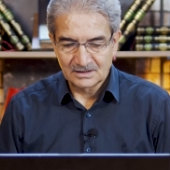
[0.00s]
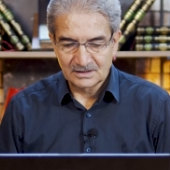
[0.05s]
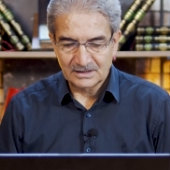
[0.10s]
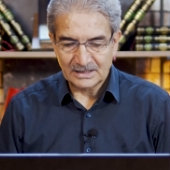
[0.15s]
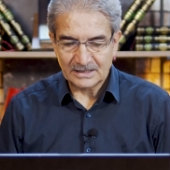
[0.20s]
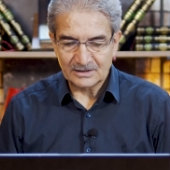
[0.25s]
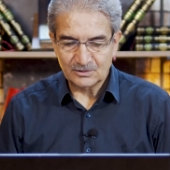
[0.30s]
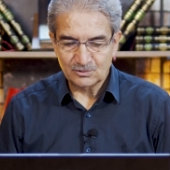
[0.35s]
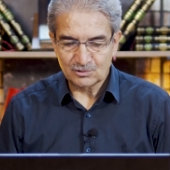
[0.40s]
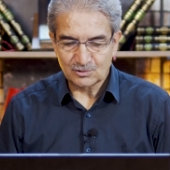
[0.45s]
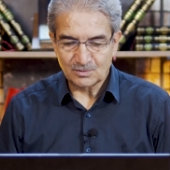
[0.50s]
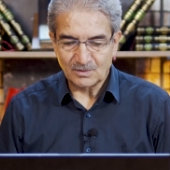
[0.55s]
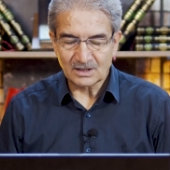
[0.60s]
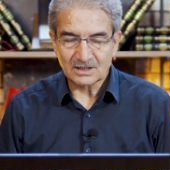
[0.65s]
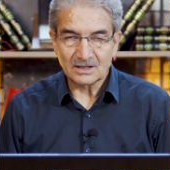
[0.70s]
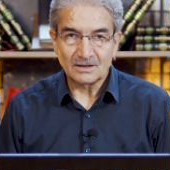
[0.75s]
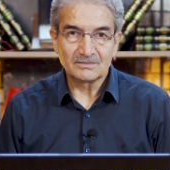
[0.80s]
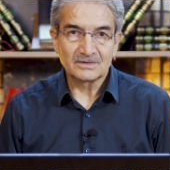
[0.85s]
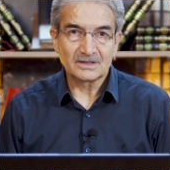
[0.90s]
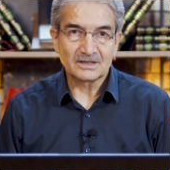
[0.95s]
Yani üst
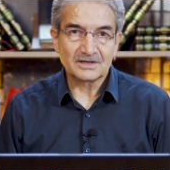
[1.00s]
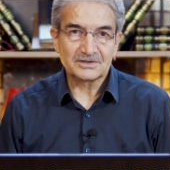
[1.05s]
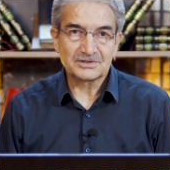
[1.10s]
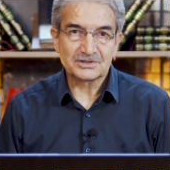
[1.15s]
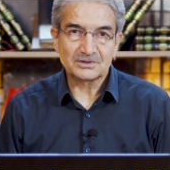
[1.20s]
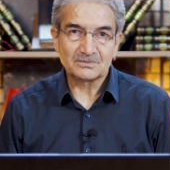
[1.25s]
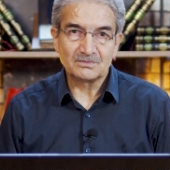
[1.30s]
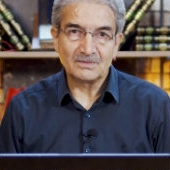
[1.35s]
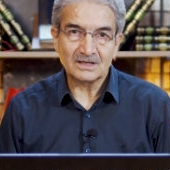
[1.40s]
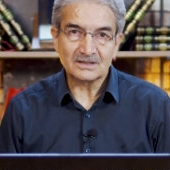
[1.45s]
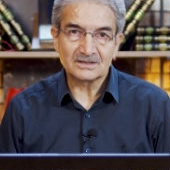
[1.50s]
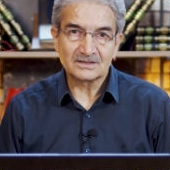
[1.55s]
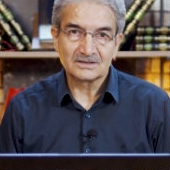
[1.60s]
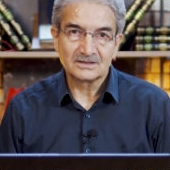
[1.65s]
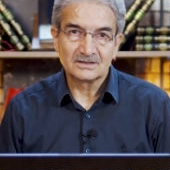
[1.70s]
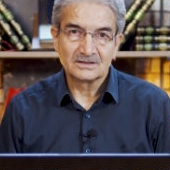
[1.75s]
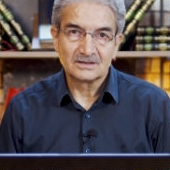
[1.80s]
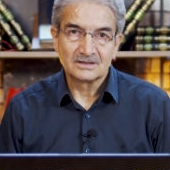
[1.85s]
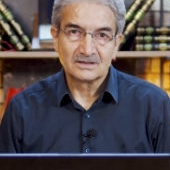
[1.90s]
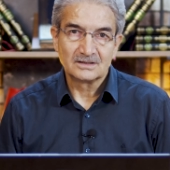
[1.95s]
makamlara çıkmak
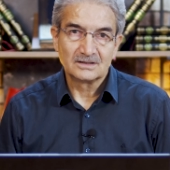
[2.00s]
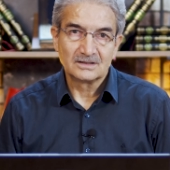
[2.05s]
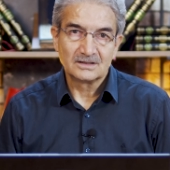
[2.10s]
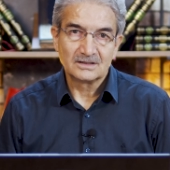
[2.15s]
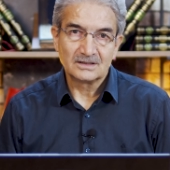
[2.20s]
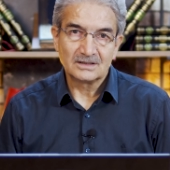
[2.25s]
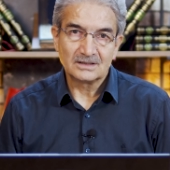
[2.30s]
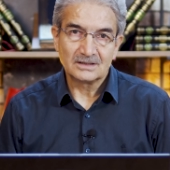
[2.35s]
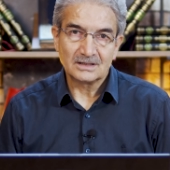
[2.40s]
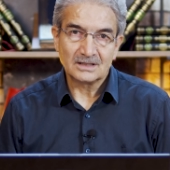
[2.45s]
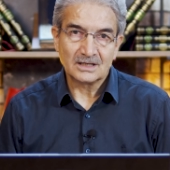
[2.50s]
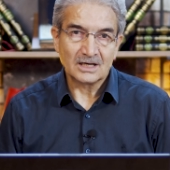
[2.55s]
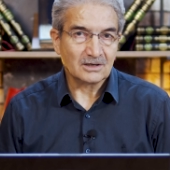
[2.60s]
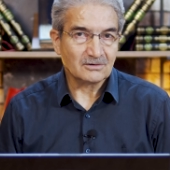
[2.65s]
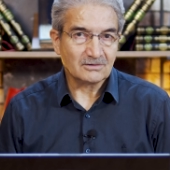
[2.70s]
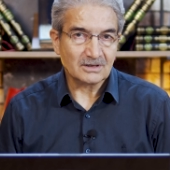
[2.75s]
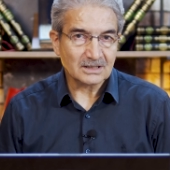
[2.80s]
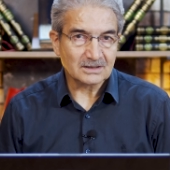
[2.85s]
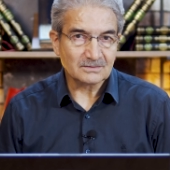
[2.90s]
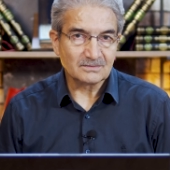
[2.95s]
e,
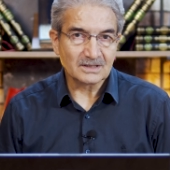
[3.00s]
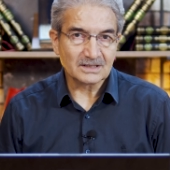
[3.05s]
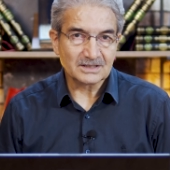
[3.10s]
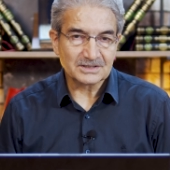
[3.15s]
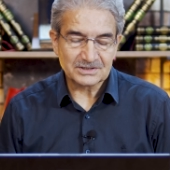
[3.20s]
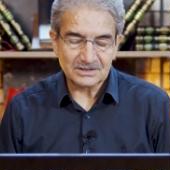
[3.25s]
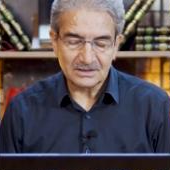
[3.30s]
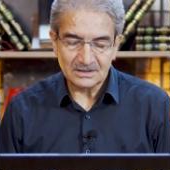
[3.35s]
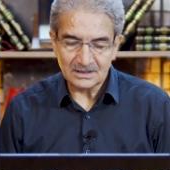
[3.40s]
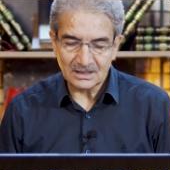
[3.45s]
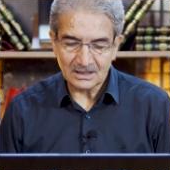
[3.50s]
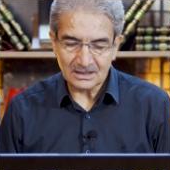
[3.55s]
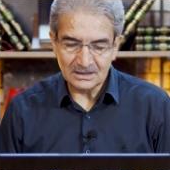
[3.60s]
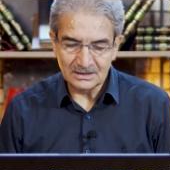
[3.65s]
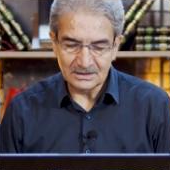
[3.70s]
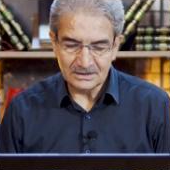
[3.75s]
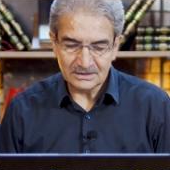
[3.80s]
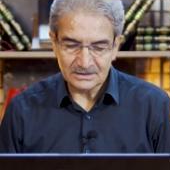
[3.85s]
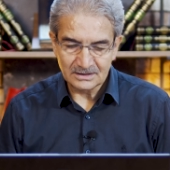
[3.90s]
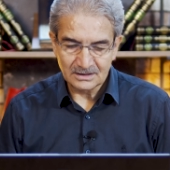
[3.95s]
hava atmak için
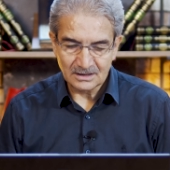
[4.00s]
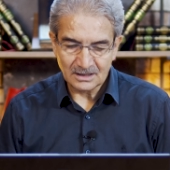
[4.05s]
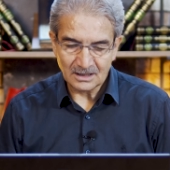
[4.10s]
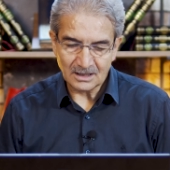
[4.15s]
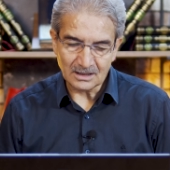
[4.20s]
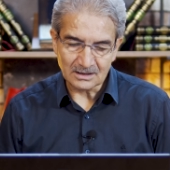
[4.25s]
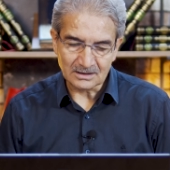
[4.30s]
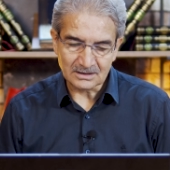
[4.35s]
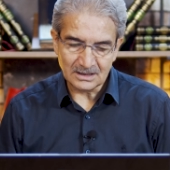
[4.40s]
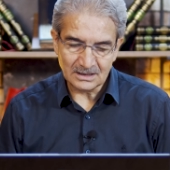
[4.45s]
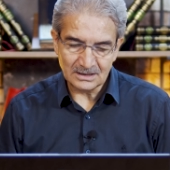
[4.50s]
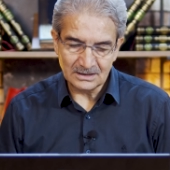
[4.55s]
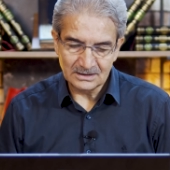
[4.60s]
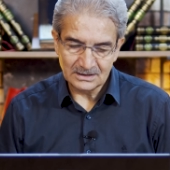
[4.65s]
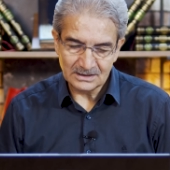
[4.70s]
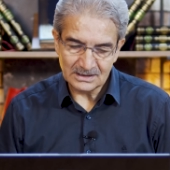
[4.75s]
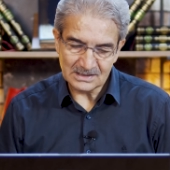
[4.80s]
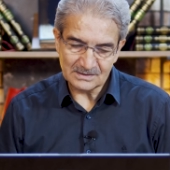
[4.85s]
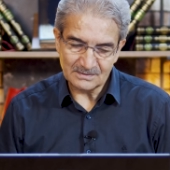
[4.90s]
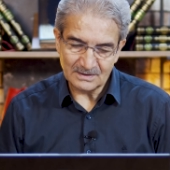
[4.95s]
değil halka
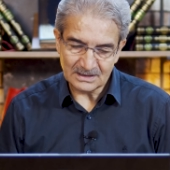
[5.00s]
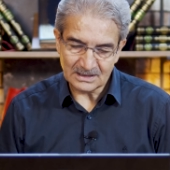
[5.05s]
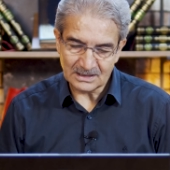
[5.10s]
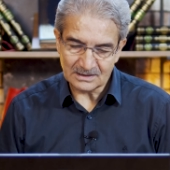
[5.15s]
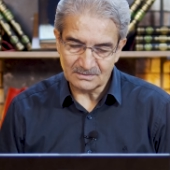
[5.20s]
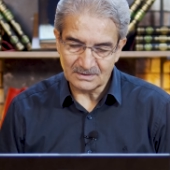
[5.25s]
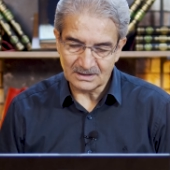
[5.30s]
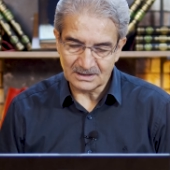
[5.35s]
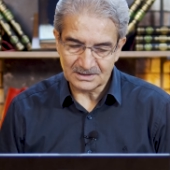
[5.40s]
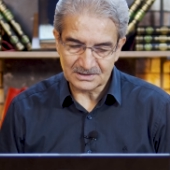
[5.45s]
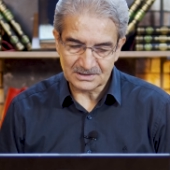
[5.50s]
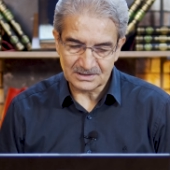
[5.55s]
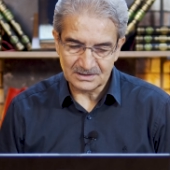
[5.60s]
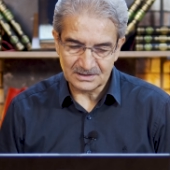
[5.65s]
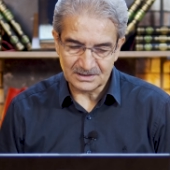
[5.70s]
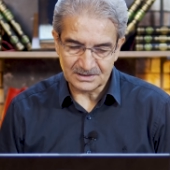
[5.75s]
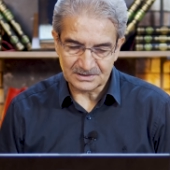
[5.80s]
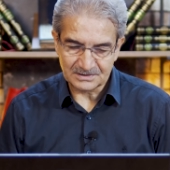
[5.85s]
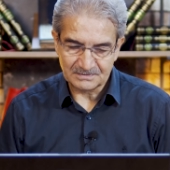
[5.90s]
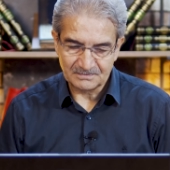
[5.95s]
hizmet etmek
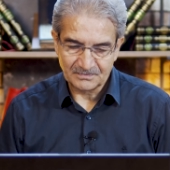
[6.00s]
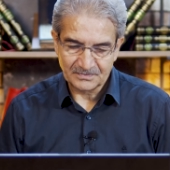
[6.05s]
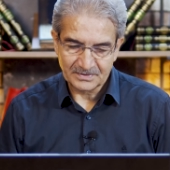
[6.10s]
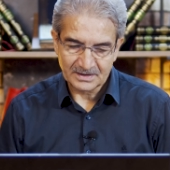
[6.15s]
içindir.